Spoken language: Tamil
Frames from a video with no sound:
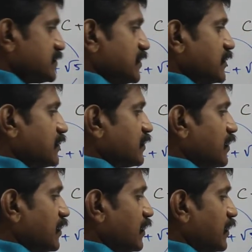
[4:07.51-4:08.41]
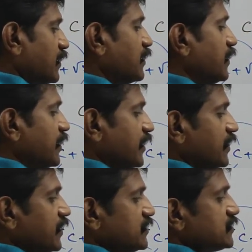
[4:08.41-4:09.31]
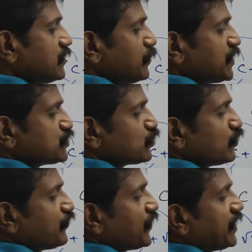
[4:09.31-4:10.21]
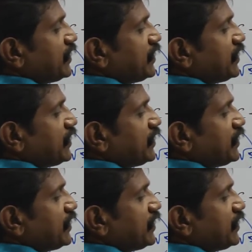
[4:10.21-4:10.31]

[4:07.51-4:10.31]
என்றதுனால இன்டீஜர் ப்ளஸ் ரூட் ஃபைவ்